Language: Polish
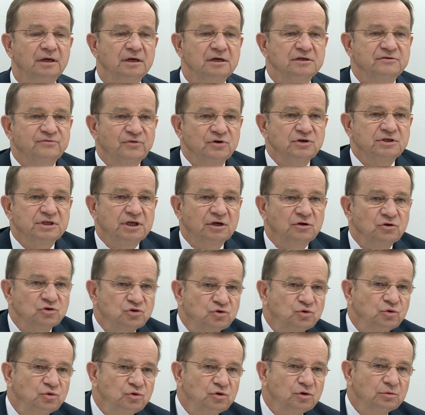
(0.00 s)
swoistego
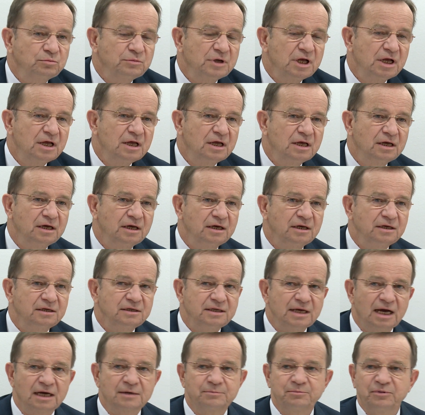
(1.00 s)
studium E,
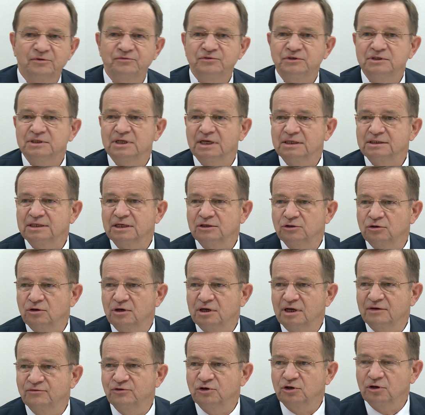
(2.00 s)
jak powinna ta
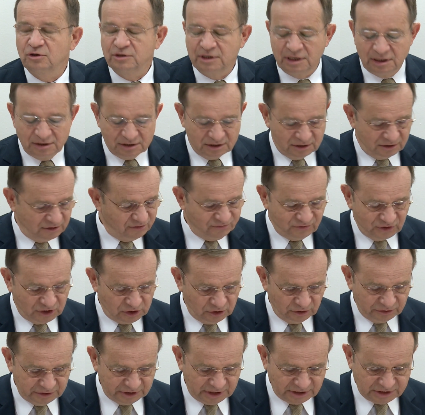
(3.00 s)
droga wykona, e,
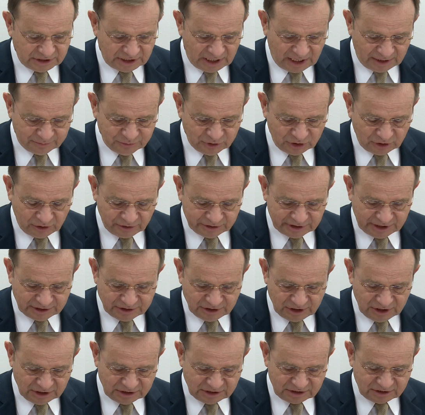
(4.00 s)
wyglądać, aby ona
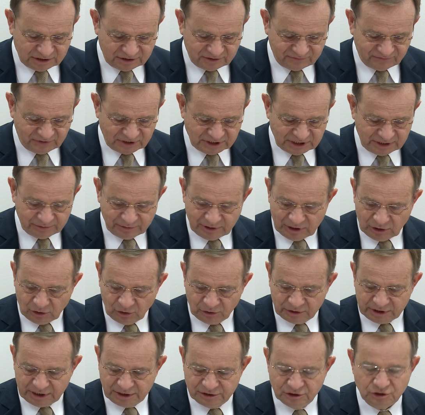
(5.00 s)
nie stwarzała
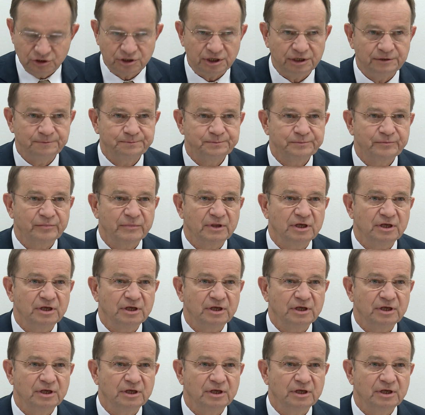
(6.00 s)
ograniczeń,